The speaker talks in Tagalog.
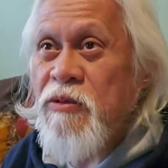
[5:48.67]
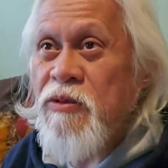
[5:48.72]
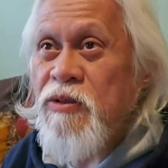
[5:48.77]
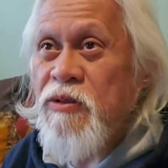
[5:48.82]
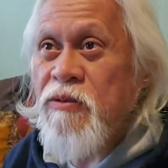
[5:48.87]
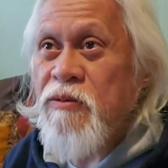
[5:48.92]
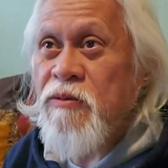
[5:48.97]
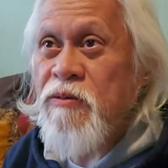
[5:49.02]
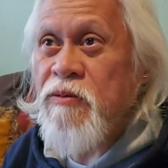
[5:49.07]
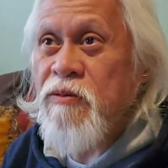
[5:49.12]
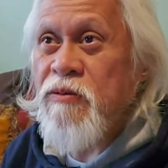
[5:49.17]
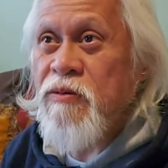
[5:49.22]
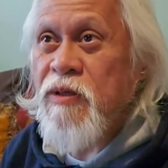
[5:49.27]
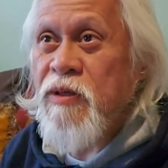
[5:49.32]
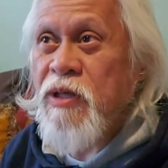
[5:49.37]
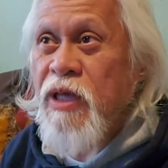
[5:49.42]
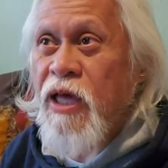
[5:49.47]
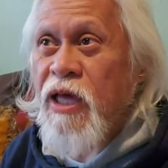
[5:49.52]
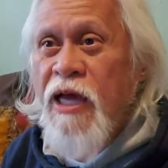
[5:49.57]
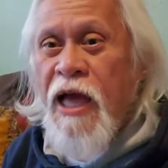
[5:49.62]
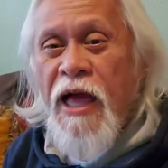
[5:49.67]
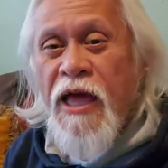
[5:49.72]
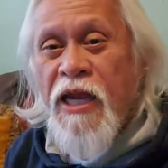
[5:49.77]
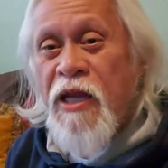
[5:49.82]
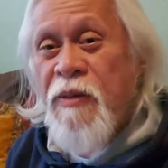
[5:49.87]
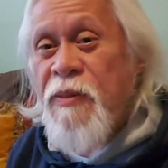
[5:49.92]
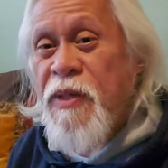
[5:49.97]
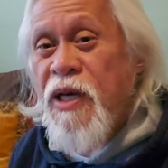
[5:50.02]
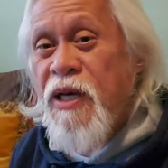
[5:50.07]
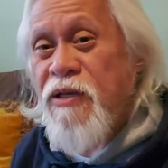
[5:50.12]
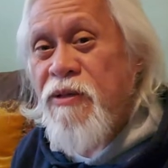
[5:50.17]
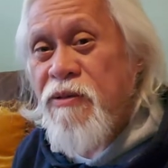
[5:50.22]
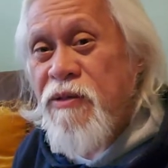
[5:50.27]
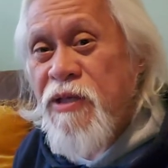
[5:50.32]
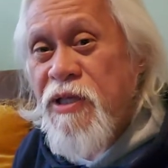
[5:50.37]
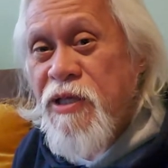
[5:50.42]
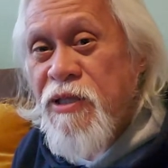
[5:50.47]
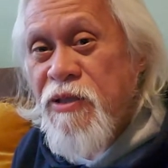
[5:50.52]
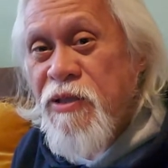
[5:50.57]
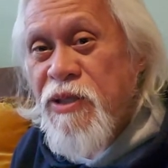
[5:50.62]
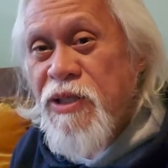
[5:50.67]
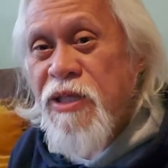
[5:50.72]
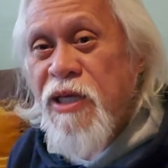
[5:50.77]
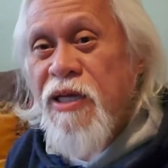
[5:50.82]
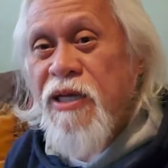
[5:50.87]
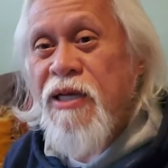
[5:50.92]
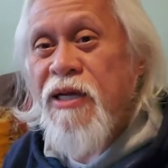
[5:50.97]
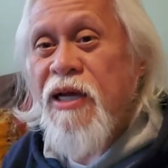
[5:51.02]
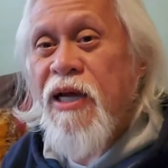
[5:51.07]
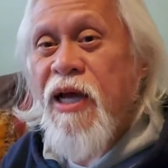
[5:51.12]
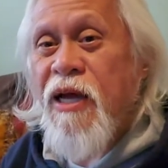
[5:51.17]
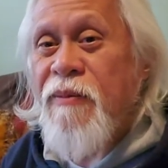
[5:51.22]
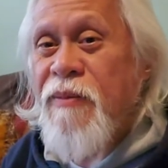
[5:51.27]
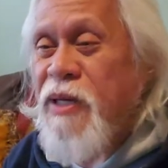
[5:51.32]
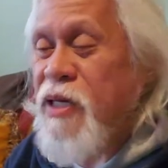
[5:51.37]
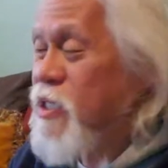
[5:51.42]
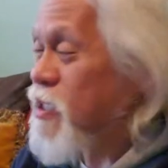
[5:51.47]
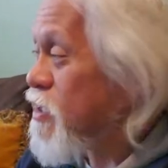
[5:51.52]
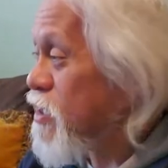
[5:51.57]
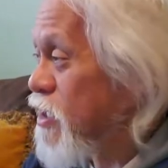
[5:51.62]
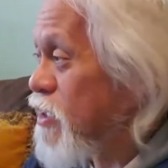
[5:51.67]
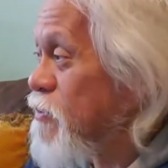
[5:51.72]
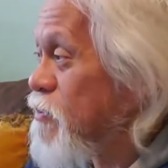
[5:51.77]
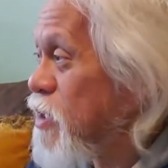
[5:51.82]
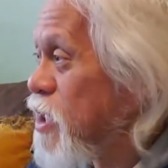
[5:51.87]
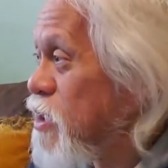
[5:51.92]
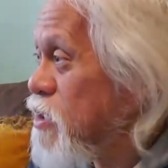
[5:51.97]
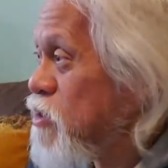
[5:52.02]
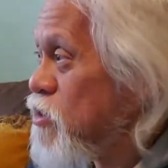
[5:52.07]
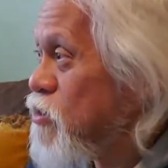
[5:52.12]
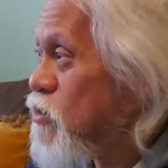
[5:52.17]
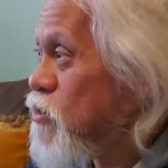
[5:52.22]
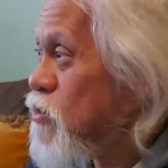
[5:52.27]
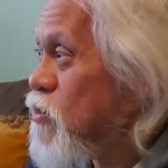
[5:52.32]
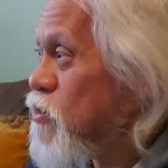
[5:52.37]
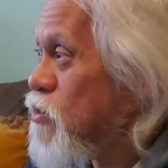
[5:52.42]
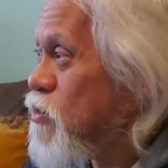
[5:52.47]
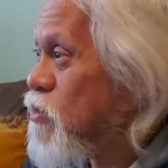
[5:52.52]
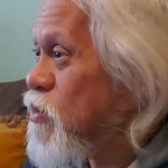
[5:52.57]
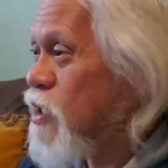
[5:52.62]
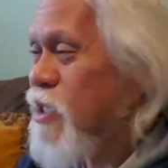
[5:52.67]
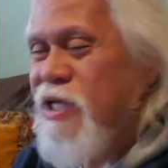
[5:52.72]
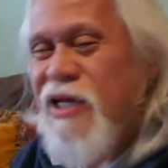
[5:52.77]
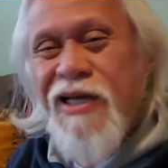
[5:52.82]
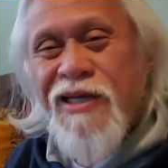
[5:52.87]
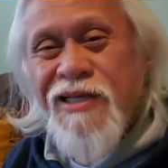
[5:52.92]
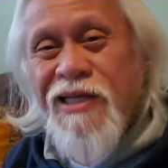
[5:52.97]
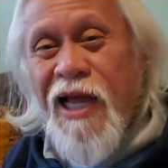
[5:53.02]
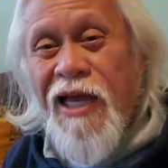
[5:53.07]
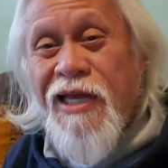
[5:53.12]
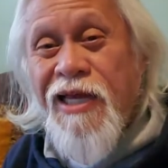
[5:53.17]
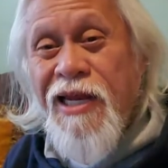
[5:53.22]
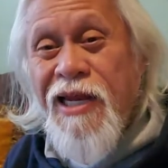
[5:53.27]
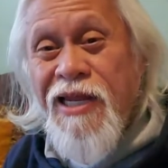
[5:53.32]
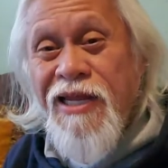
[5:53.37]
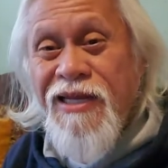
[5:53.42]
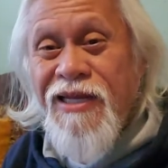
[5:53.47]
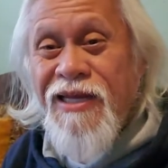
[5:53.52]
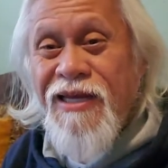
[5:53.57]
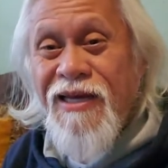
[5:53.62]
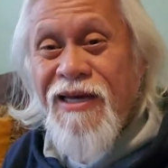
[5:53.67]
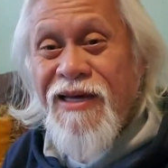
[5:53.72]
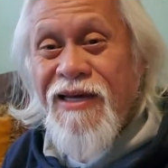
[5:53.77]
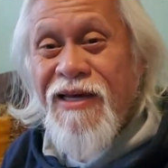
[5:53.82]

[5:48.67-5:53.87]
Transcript: yung economy ngayon dito sa Amerika medyo tagilid eh.